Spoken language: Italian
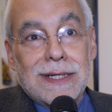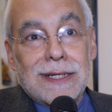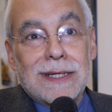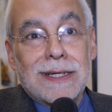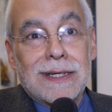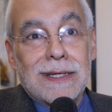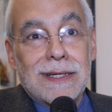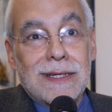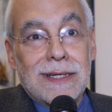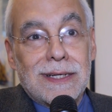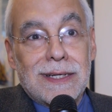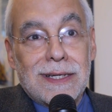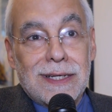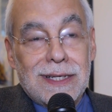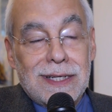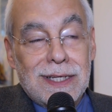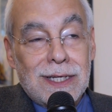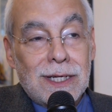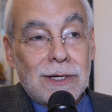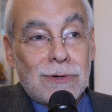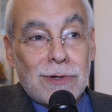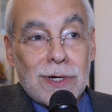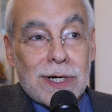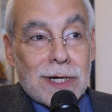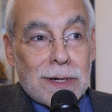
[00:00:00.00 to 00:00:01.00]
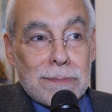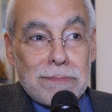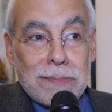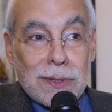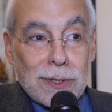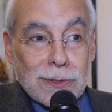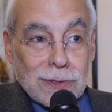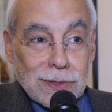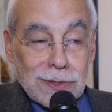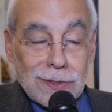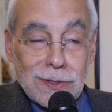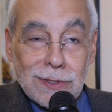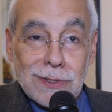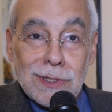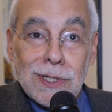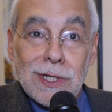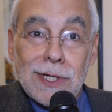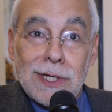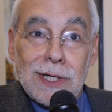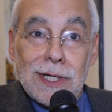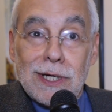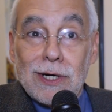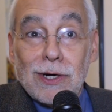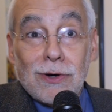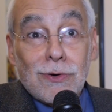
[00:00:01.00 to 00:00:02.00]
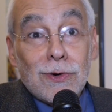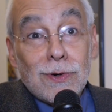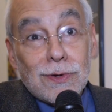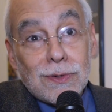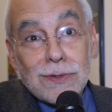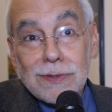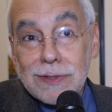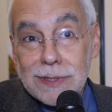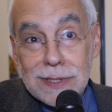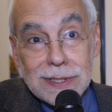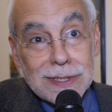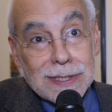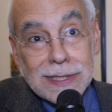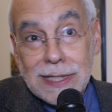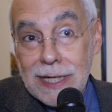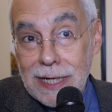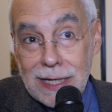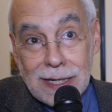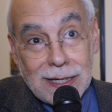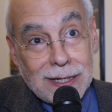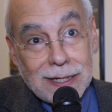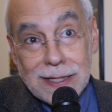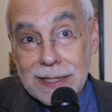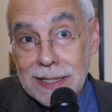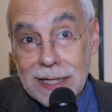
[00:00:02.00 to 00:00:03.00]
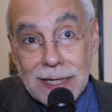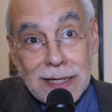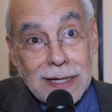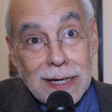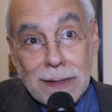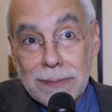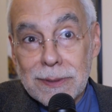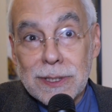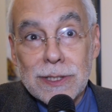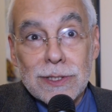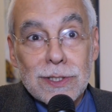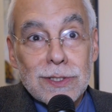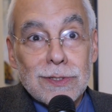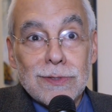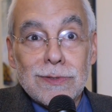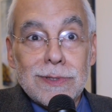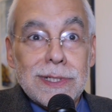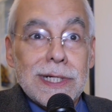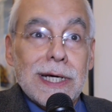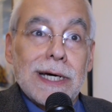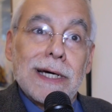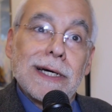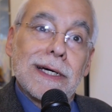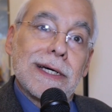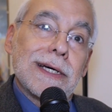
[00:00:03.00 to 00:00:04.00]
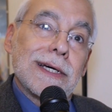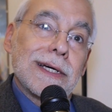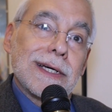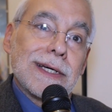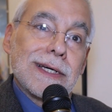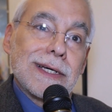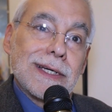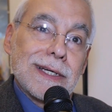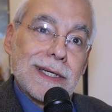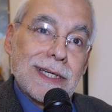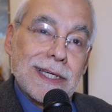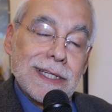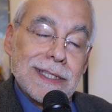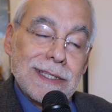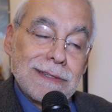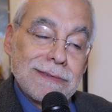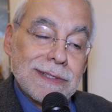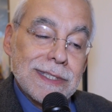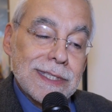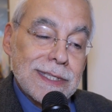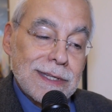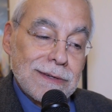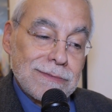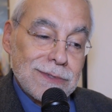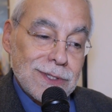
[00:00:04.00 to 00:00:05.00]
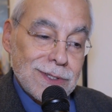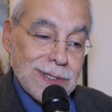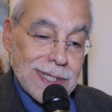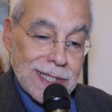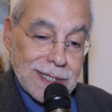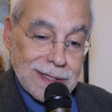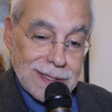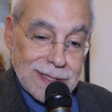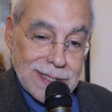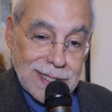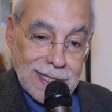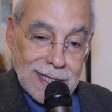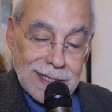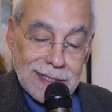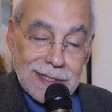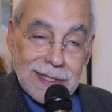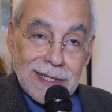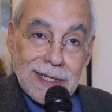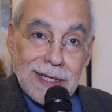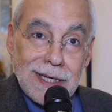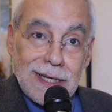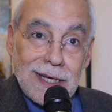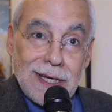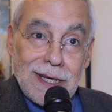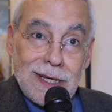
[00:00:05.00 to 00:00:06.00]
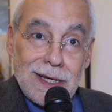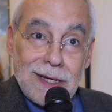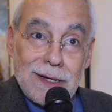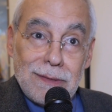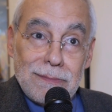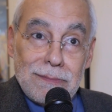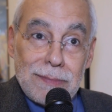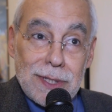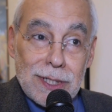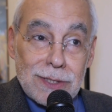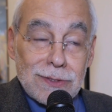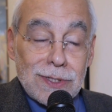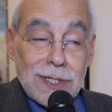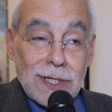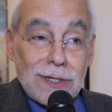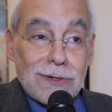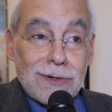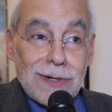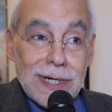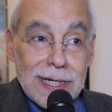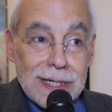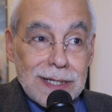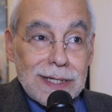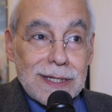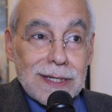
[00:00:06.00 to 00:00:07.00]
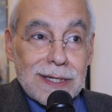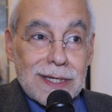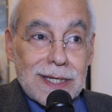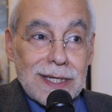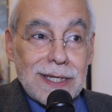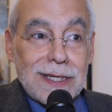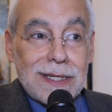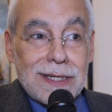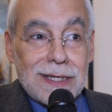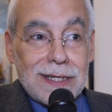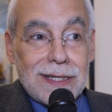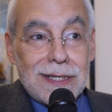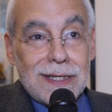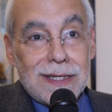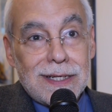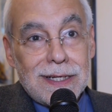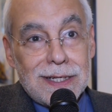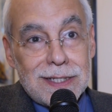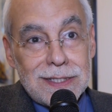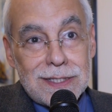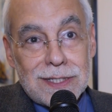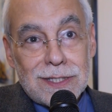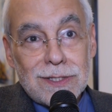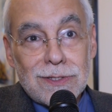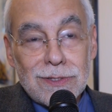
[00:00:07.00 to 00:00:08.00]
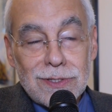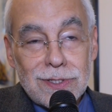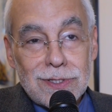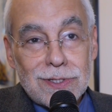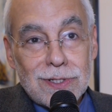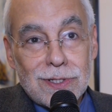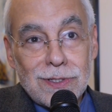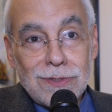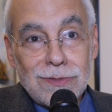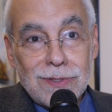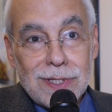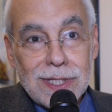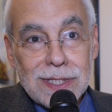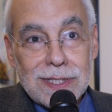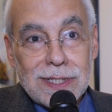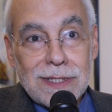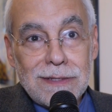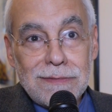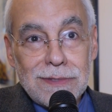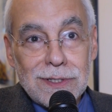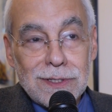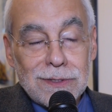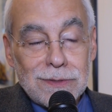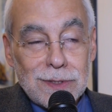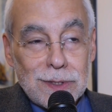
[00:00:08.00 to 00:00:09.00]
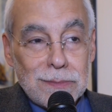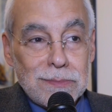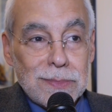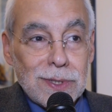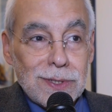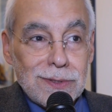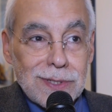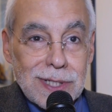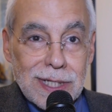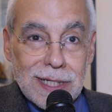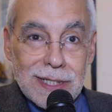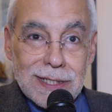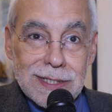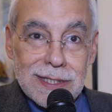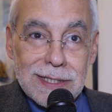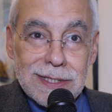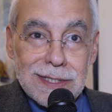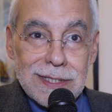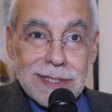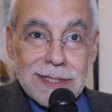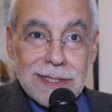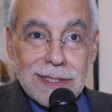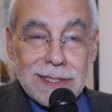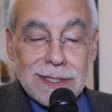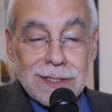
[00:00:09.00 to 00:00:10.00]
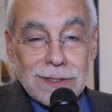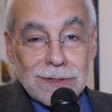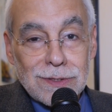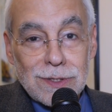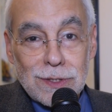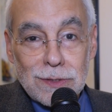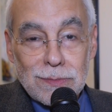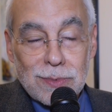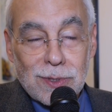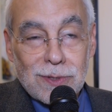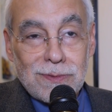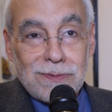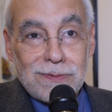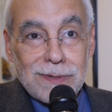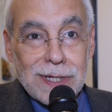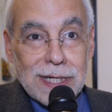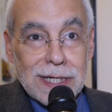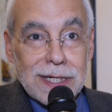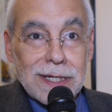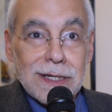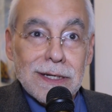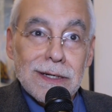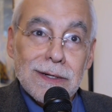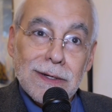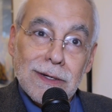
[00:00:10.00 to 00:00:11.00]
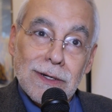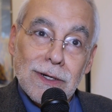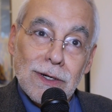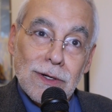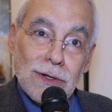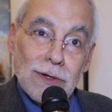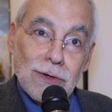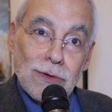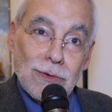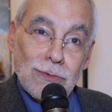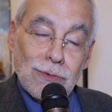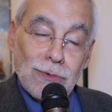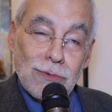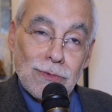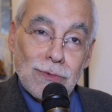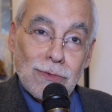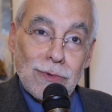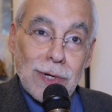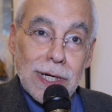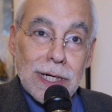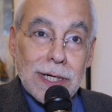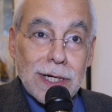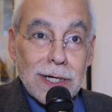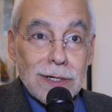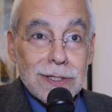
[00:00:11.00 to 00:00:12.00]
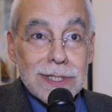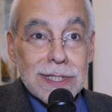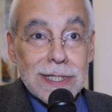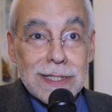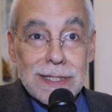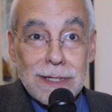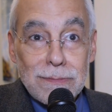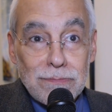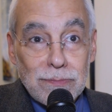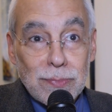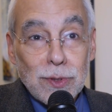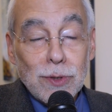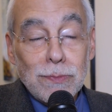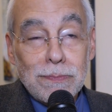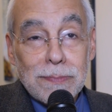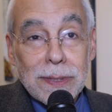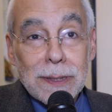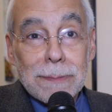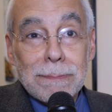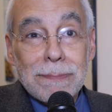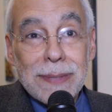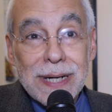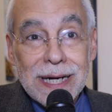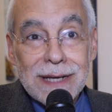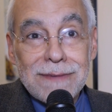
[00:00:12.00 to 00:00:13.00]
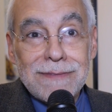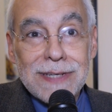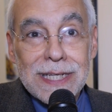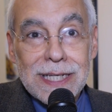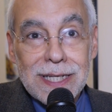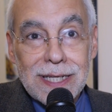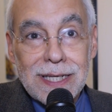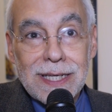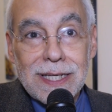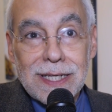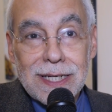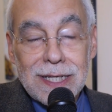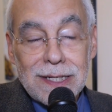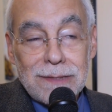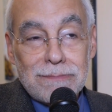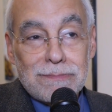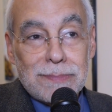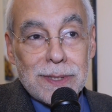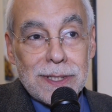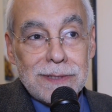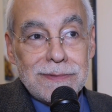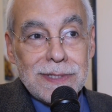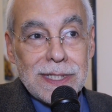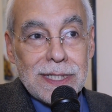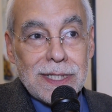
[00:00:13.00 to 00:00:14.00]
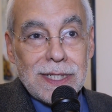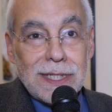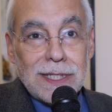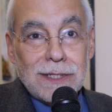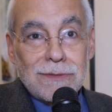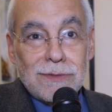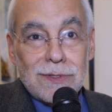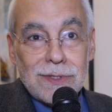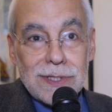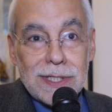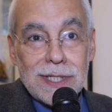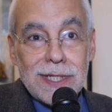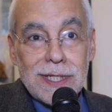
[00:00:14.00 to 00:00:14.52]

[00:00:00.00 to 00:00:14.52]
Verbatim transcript: eh, in quel rapporto o nel, nella persona eh, che diventa violenta però dico anche che le istituzioni educative dovrebbero chiedersi se non si può fare qualcosa di più per prevenire. Prevenire vuol